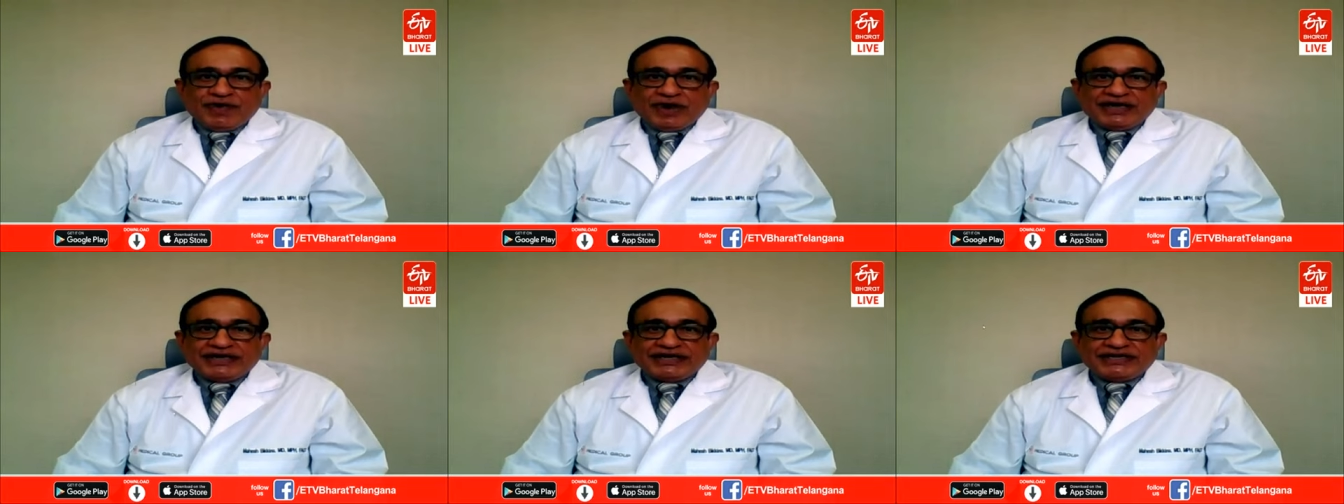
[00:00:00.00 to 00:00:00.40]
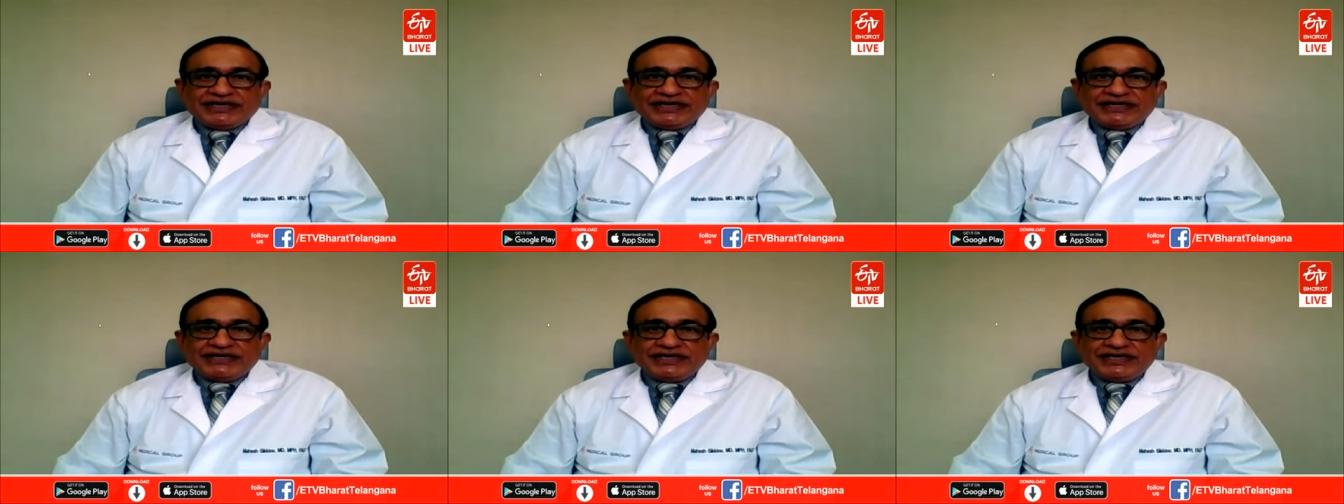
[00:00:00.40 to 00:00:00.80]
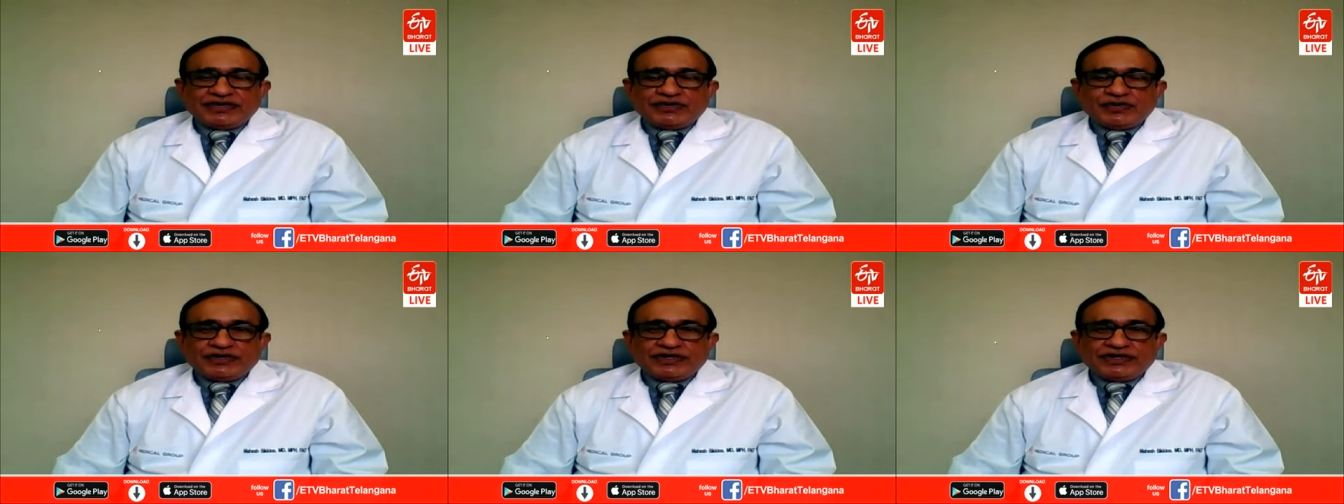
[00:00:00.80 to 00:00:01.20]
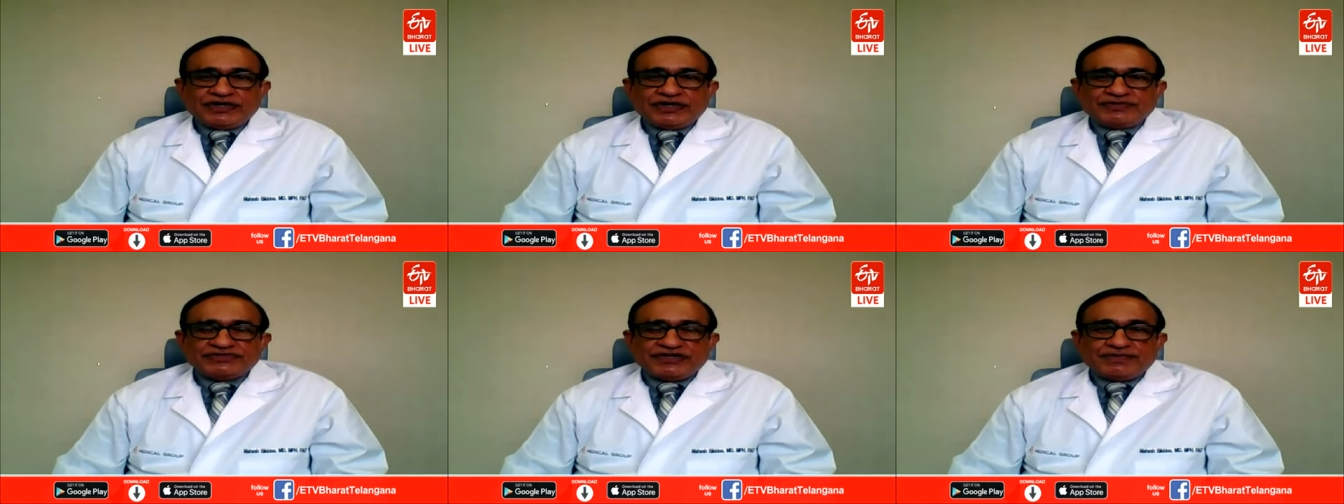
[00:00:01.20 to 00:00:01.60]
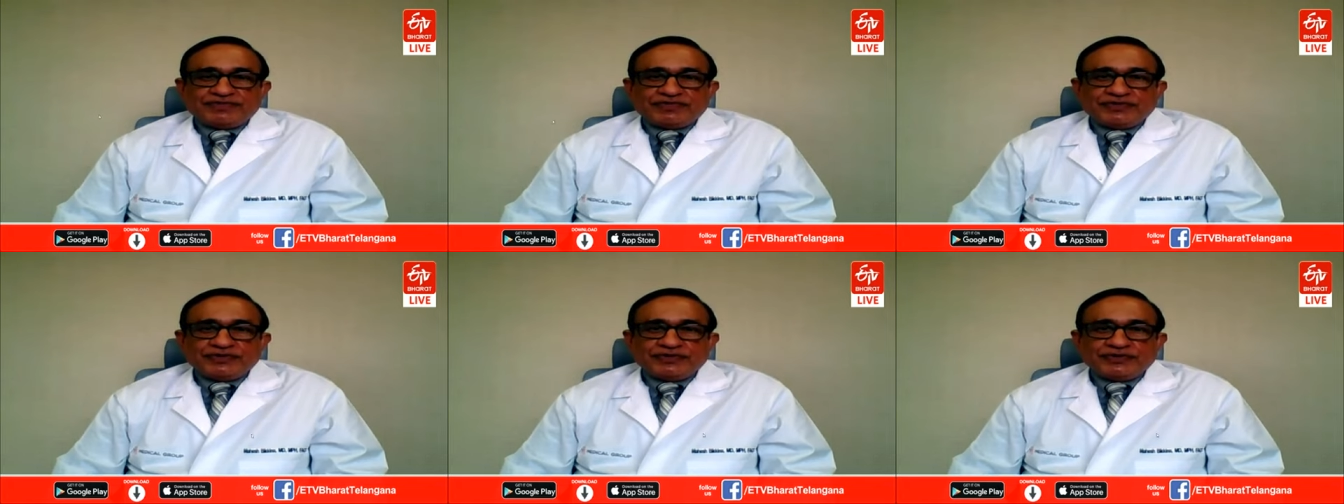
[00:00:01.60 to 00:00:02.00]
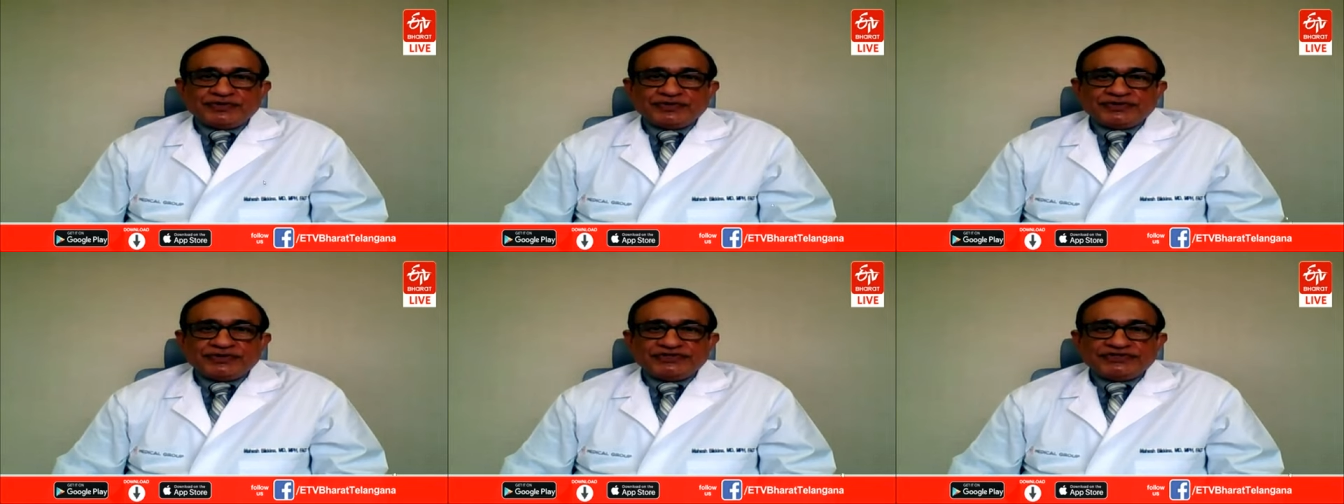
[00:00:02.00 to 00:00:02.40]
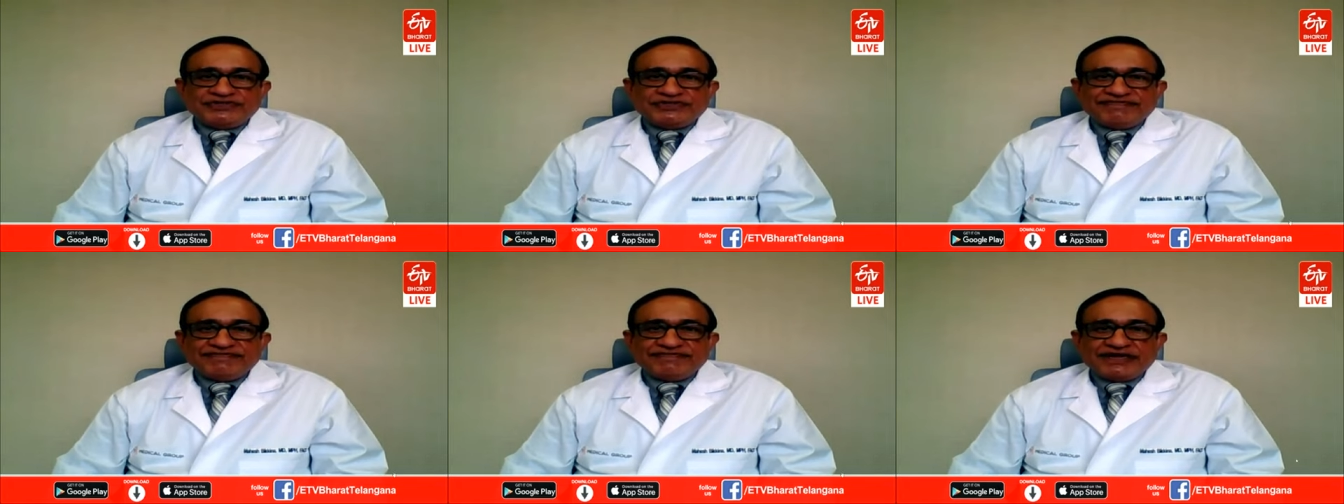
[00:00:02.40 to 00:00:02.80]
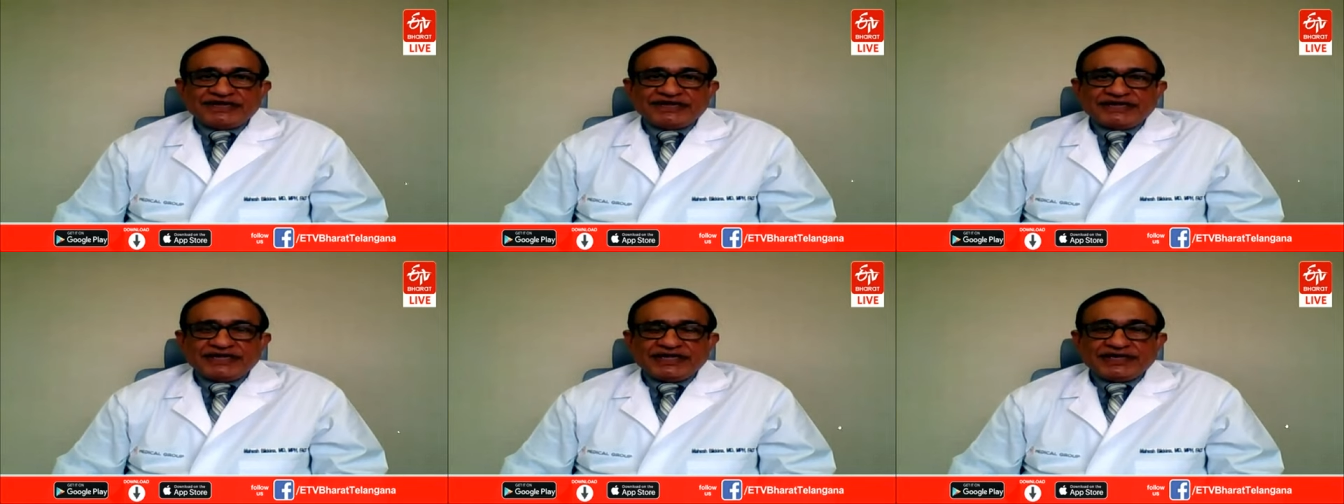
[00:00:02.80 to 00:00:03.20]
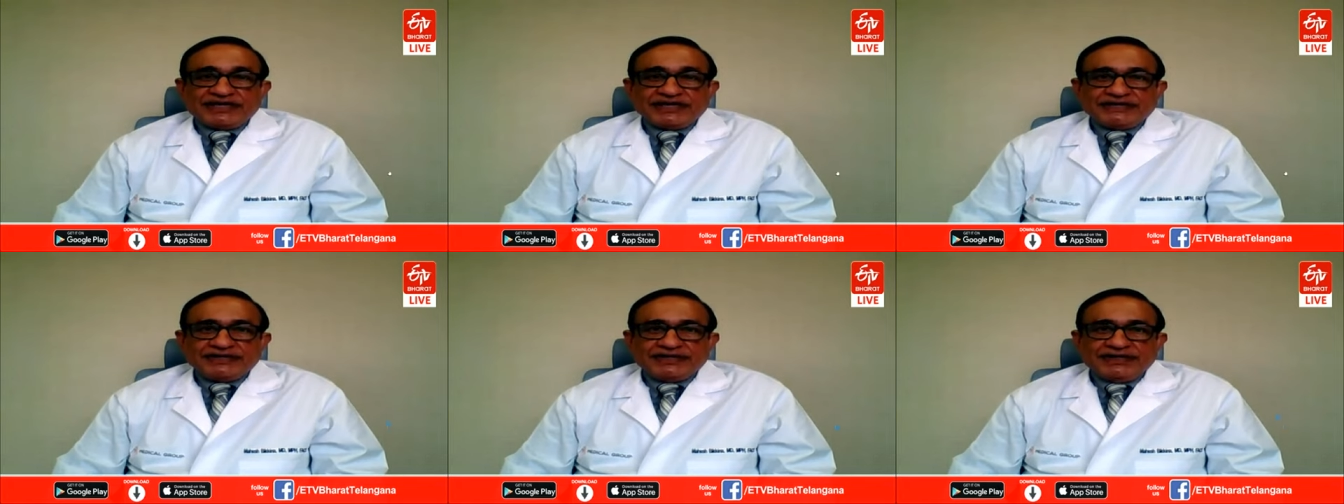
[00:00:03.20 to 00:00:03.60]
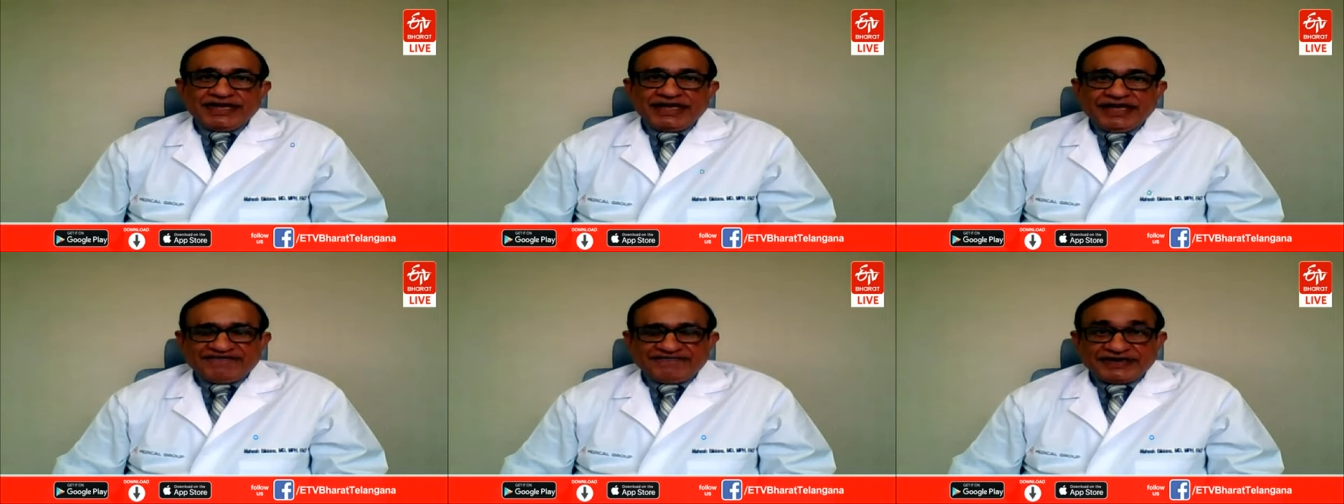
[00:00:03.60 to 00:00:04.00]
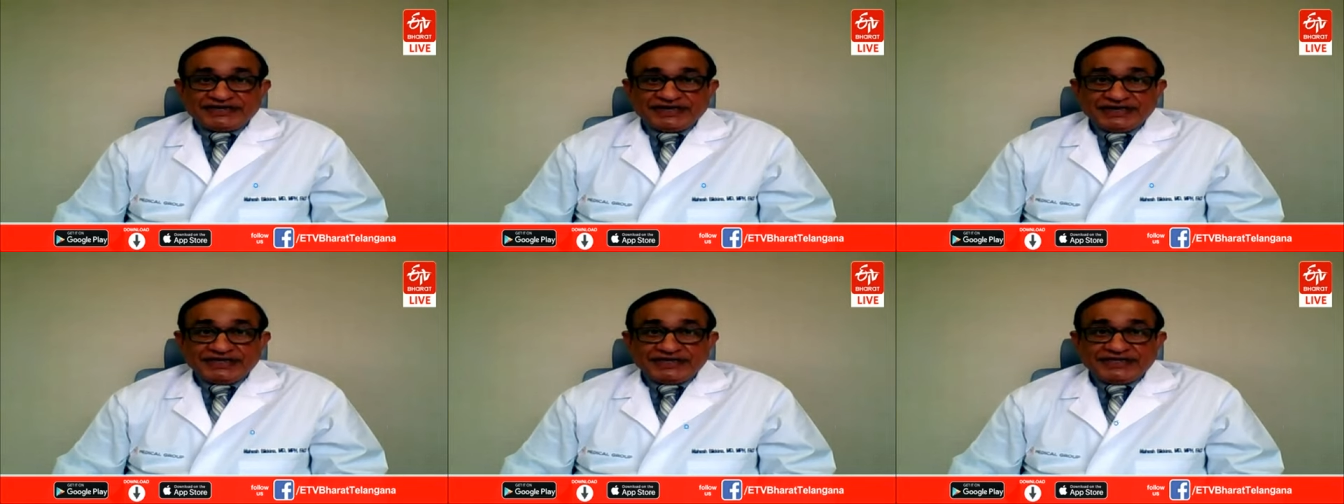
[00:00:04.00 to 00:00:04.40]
వాళ్ళకి ఈ కరోనా వచ్చినప్పుడు సివియర్ లంగ్ ఎఫెక్ట్